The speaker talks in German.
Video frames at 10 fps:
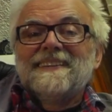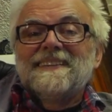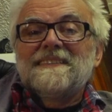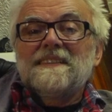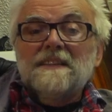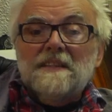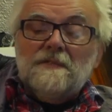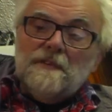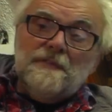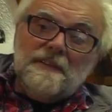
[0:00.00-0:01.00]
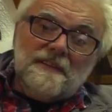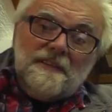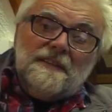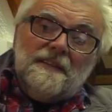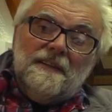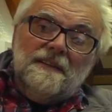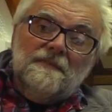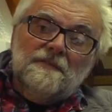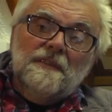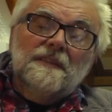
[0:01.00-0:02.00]
Seit ich vor 40
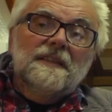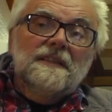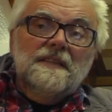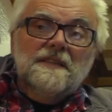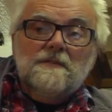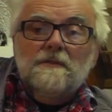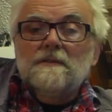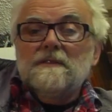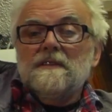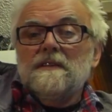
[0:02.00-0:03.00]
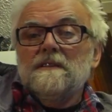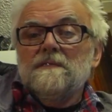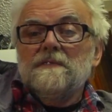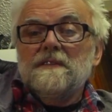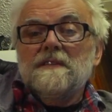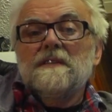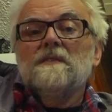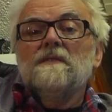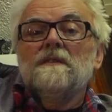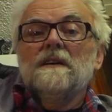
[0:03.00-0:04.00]
Jahren für DIN
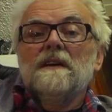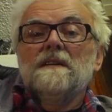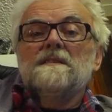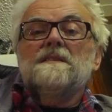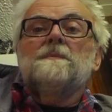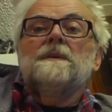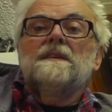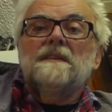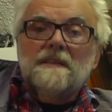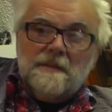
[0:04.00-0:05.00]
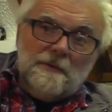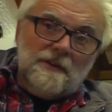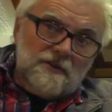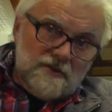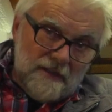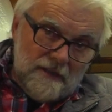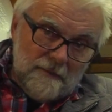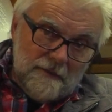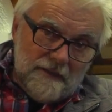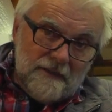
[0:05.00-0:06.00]
ISO-Zertifizierung als Qualitätsmanager
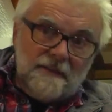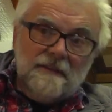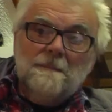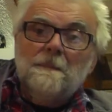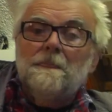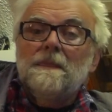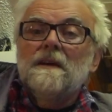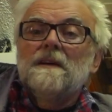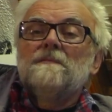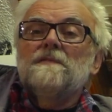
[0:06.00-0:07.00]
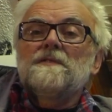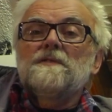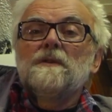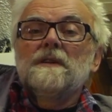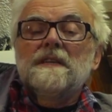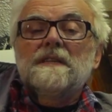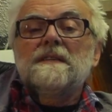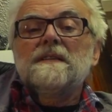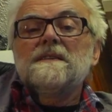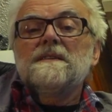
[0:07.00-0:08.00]
arbeitete, versuche ich
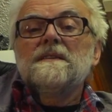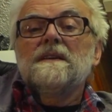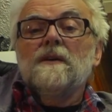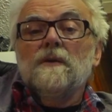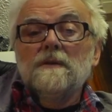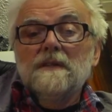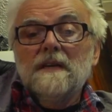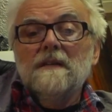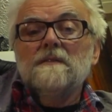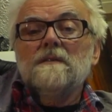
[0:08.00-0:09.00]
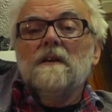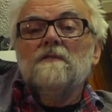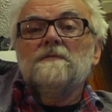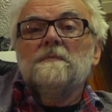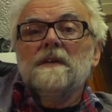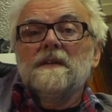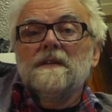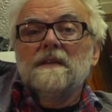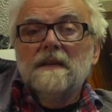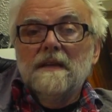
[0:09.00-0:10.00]
diese Grundhaltung auf
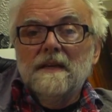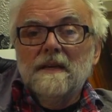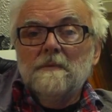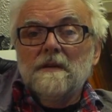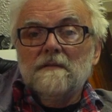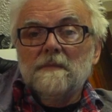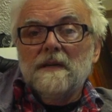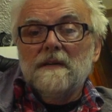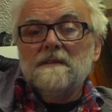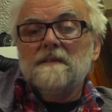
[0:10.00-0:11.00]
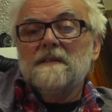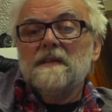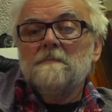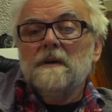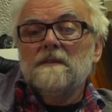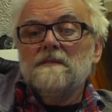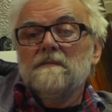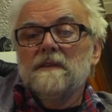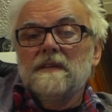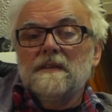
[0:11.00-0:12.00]
mein Leben, auf mein ganzes Leben
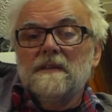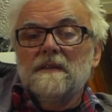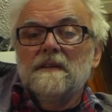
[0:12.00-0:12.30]
anzuwenden.